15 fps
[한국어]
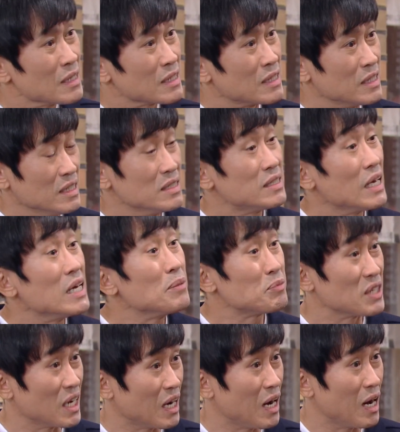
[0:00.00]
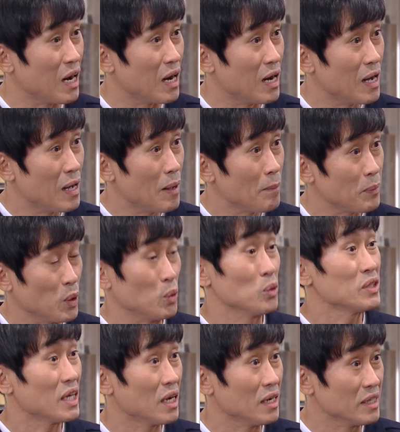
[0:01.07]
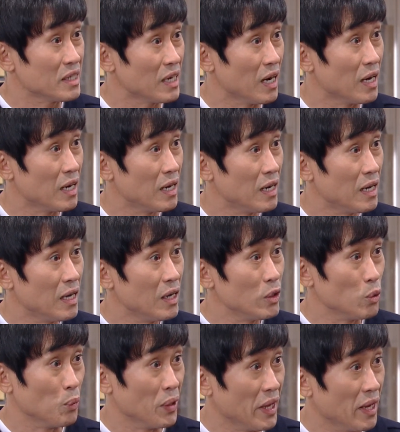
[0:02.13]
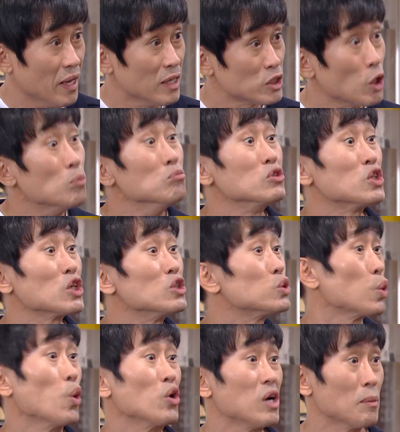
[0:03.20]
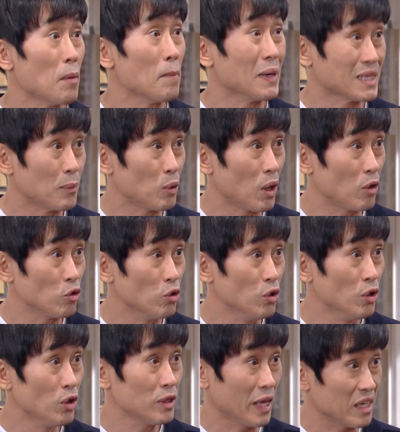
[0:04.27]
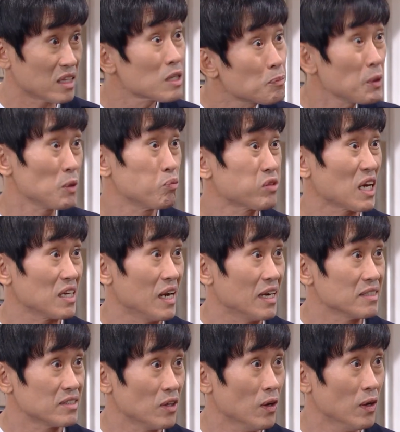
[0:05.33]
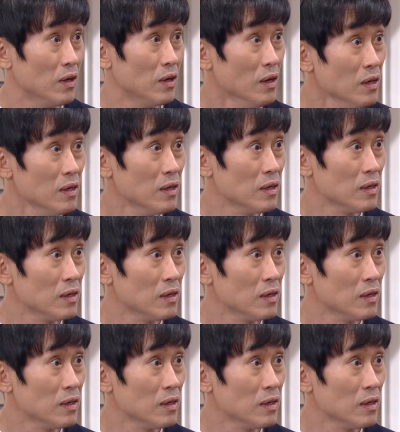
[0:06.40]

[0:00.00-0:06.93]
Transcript: 그의 세입자가 변호사라니까 이번에 전문적인 조언을 한번 받아보라고 내가 특별히 부탁을 해놨어. 어?